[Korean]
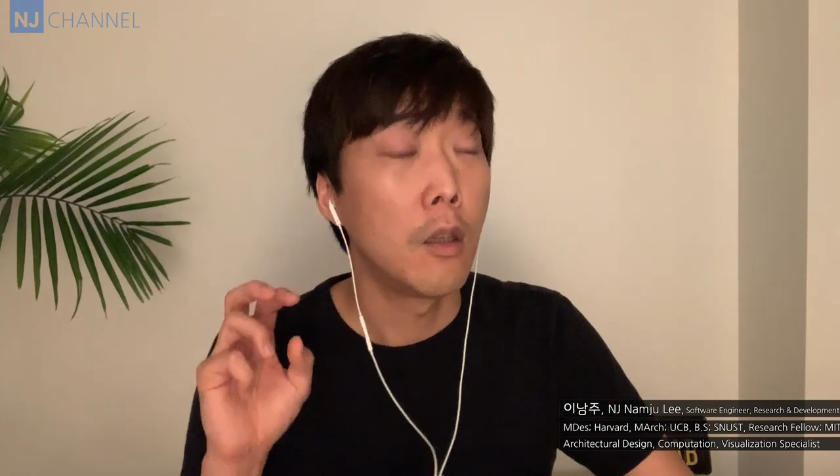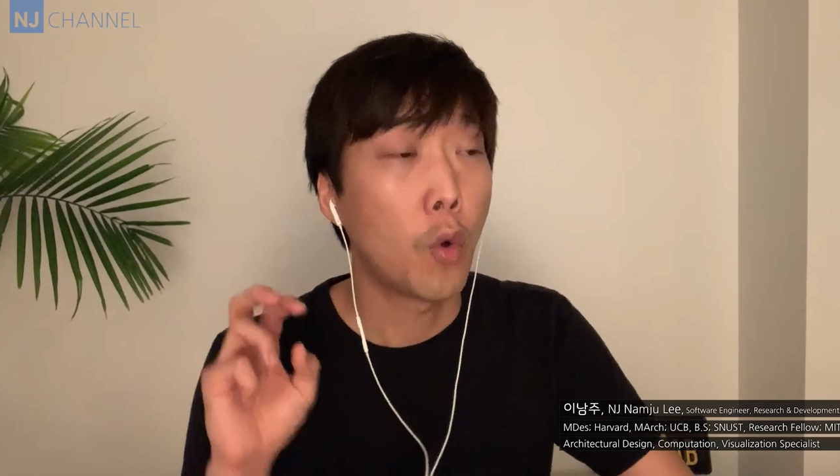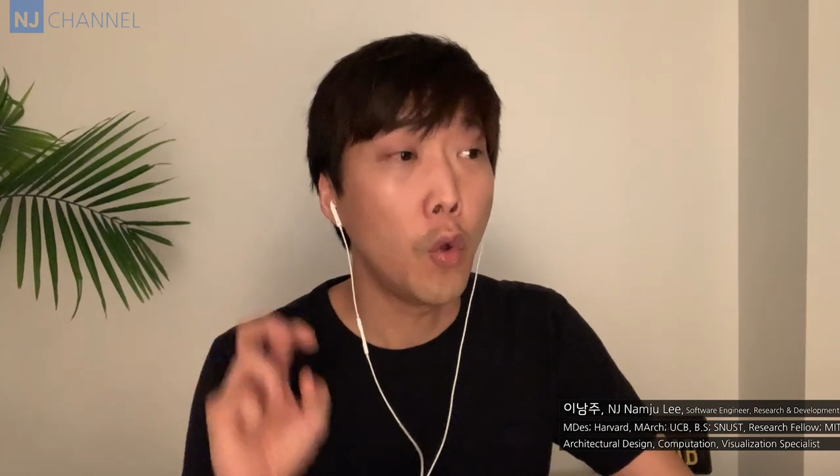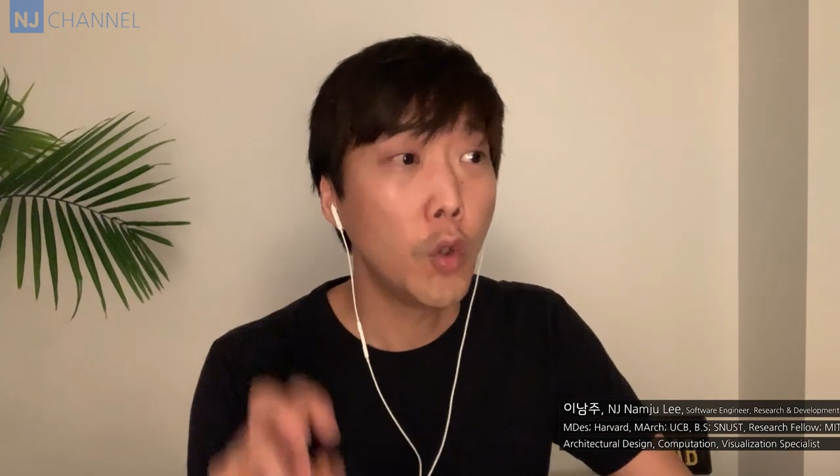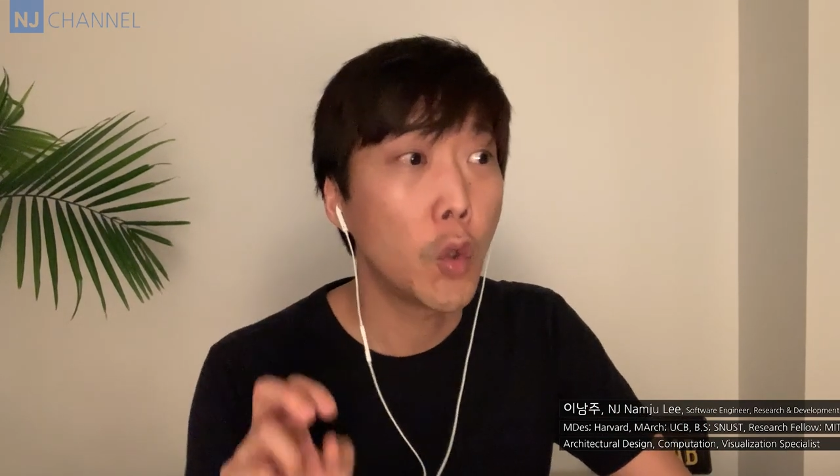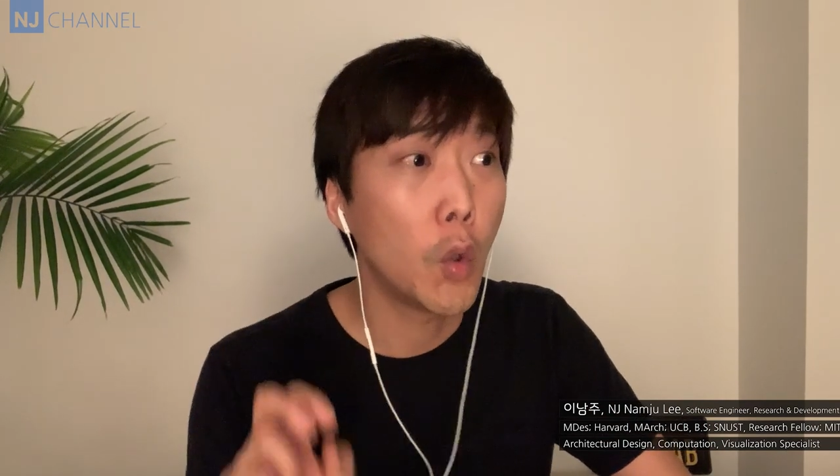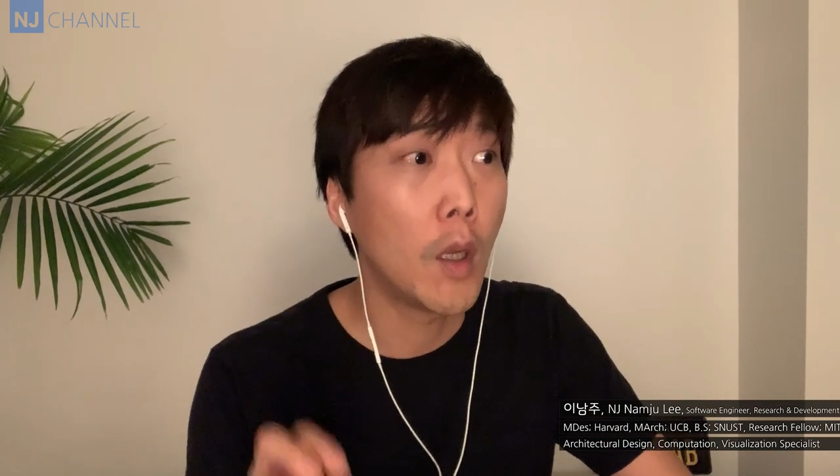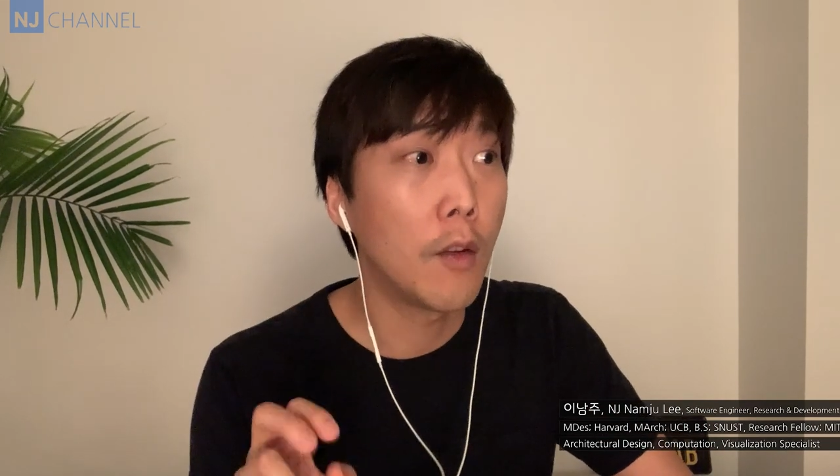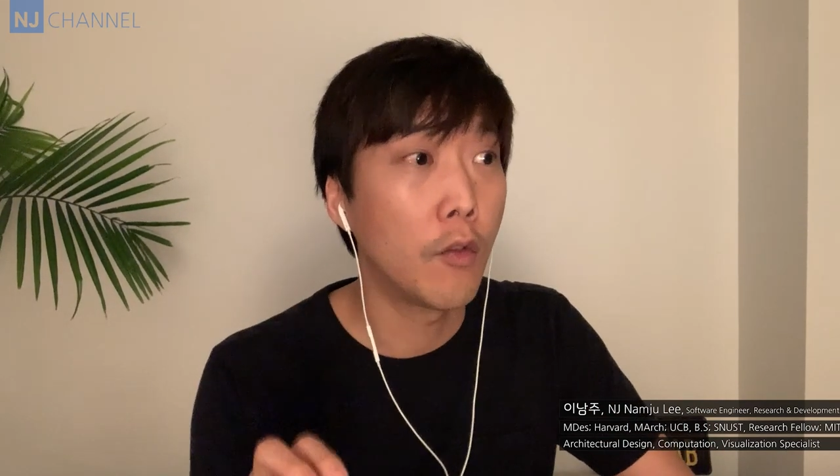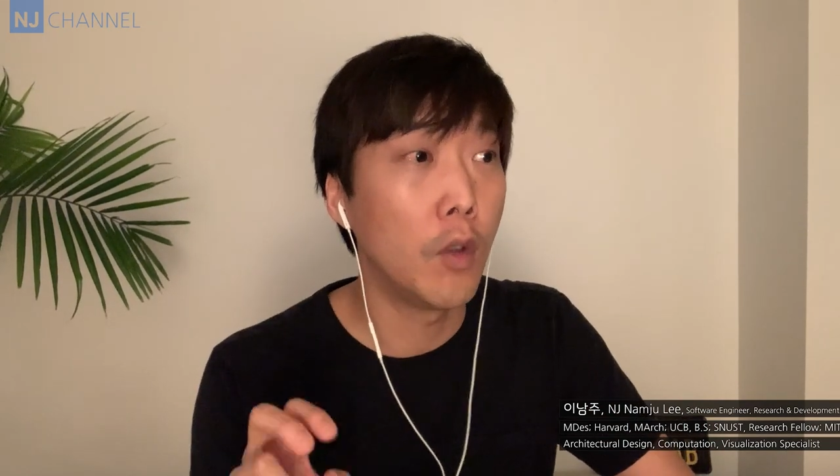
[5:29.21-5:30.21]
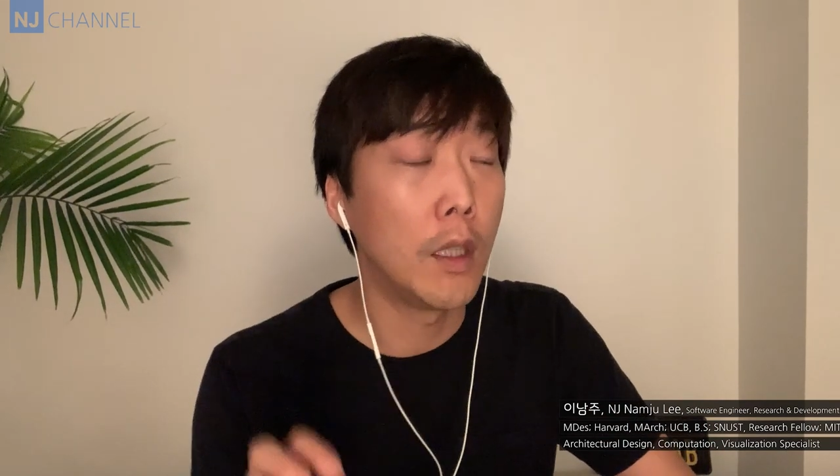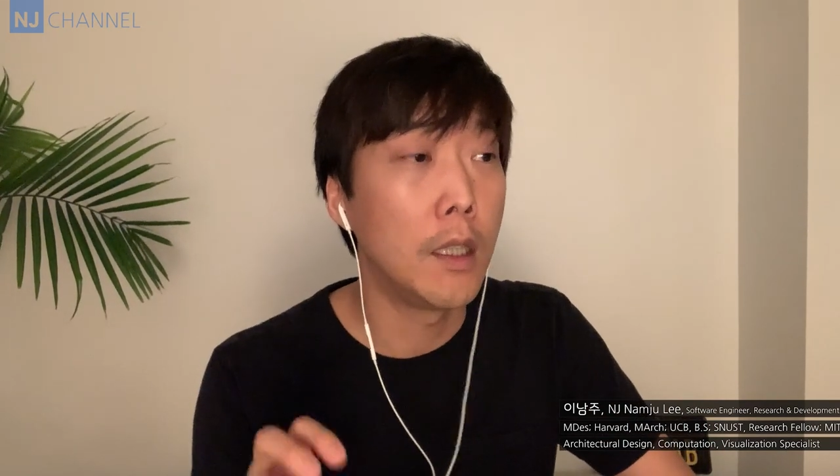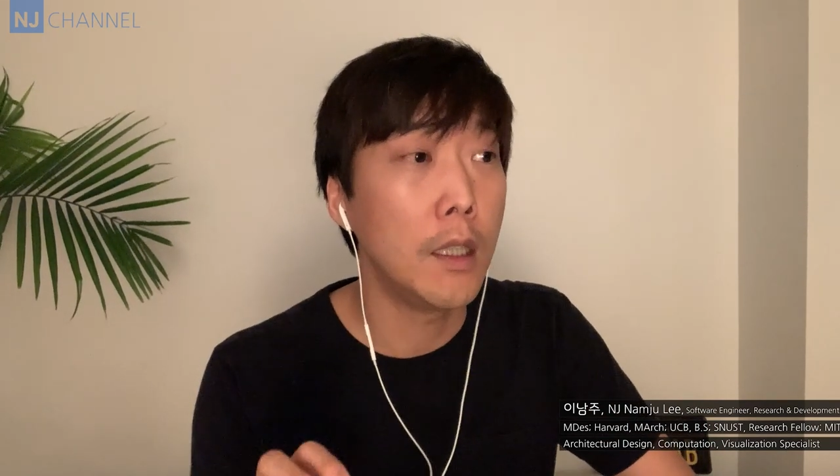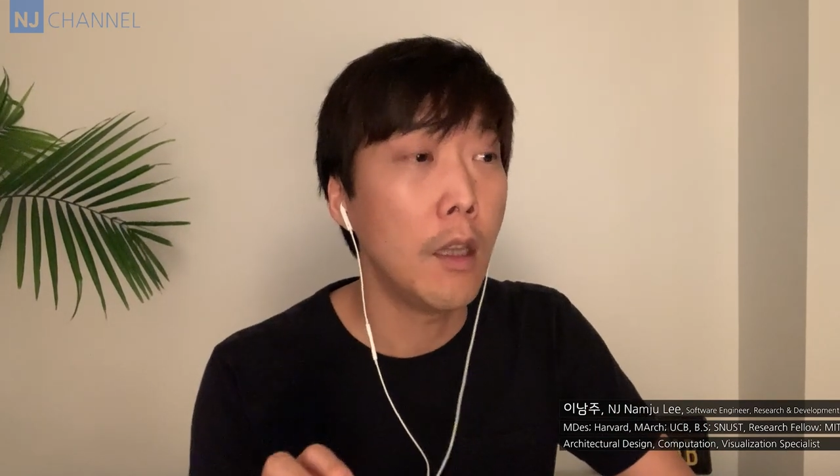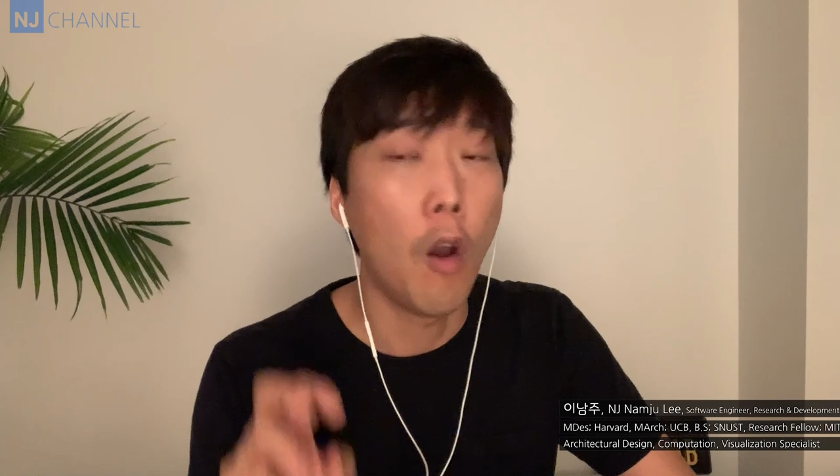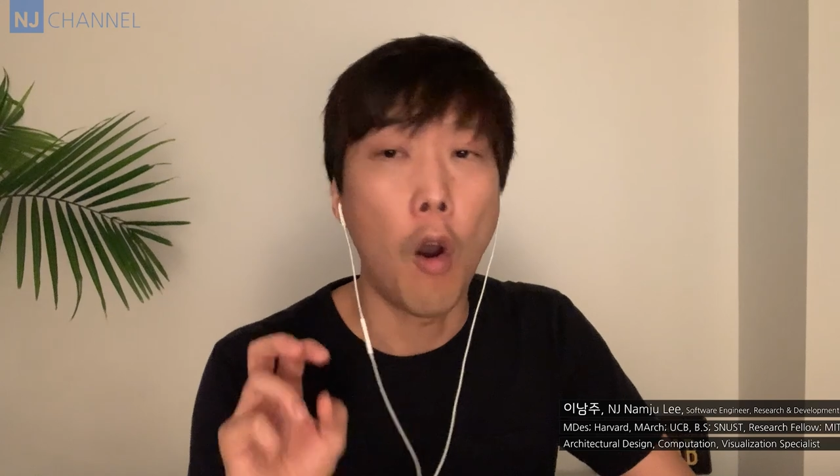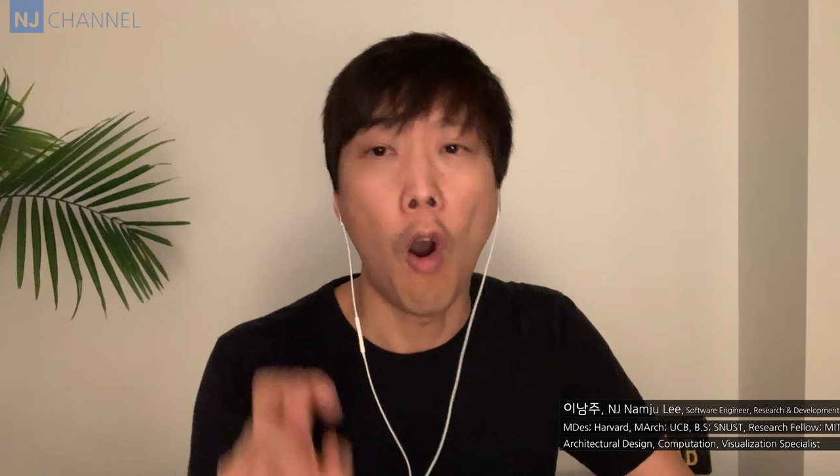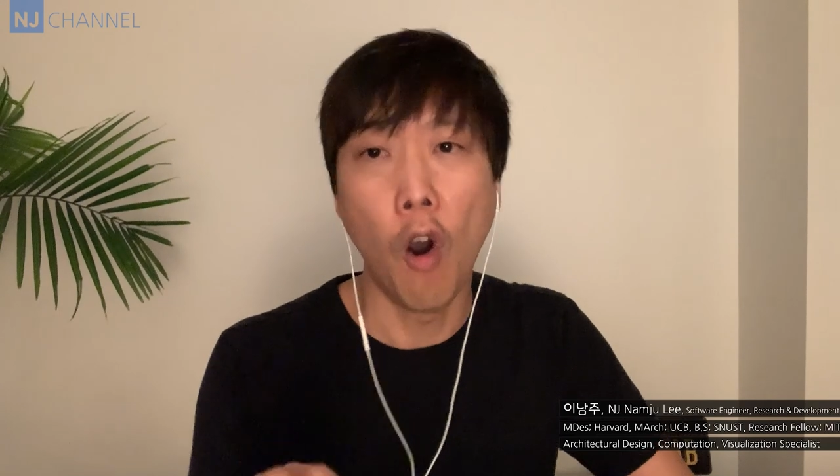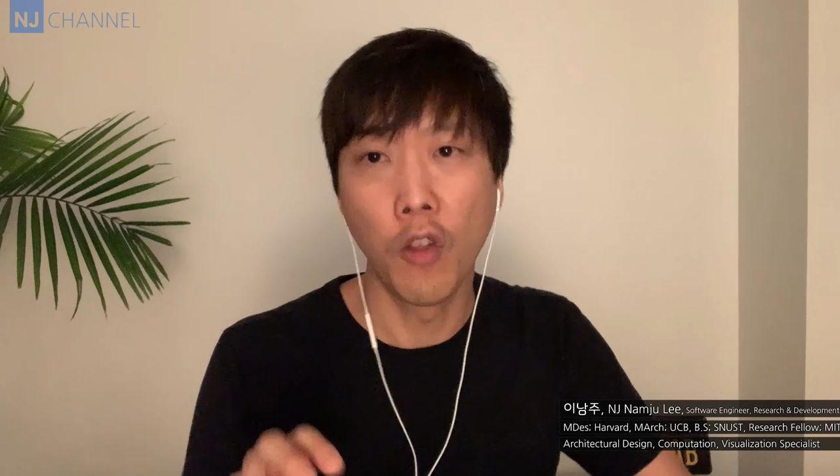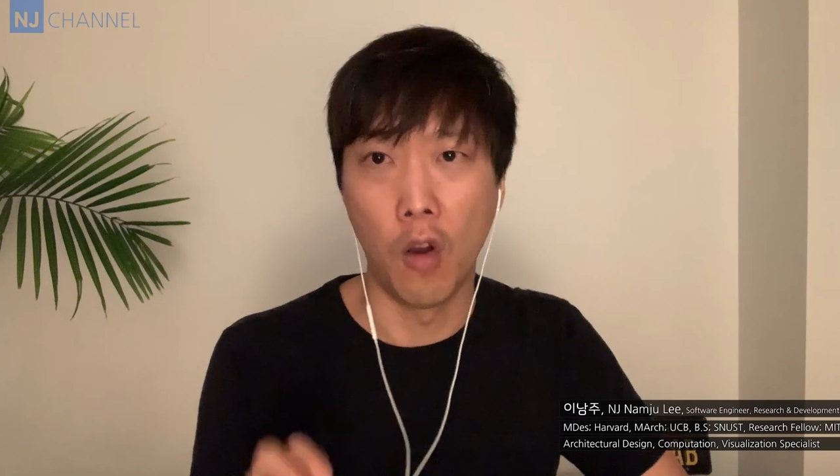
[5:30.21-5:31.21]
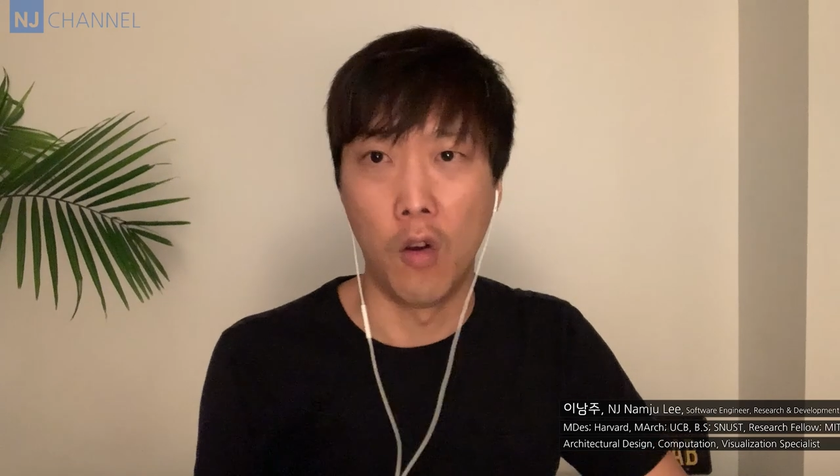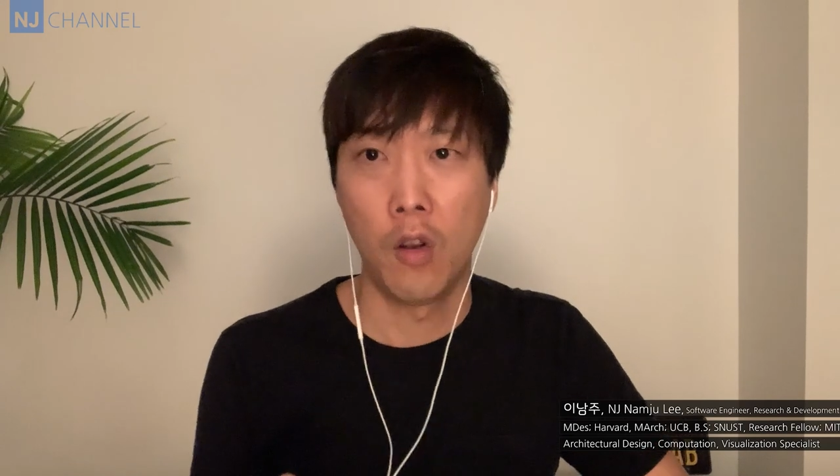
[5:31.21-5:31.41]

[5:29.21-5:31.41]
컨트롤할 수 있는 언어,